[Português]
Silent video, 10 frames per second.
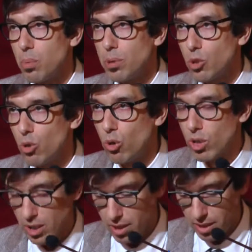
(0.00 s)
que
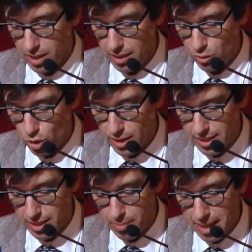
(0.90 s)
publicou eh, em torno
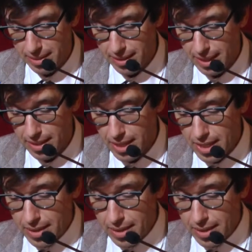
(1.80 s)
desta temática.